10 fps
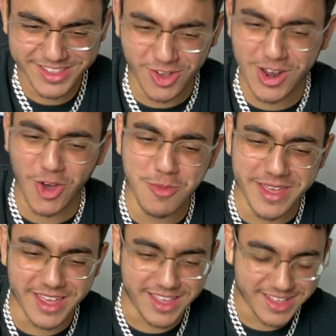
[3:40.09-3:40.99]
T'en la
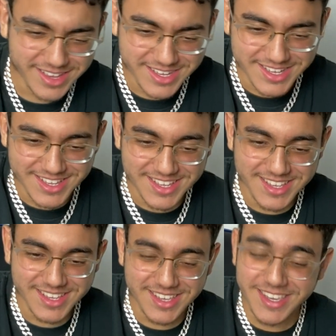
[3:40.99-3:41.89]
remets.
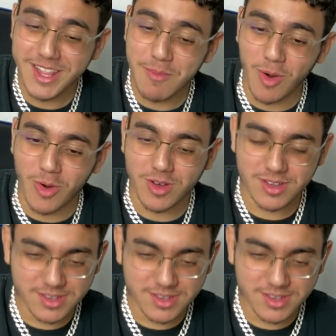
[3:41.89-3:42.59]
Il est bon.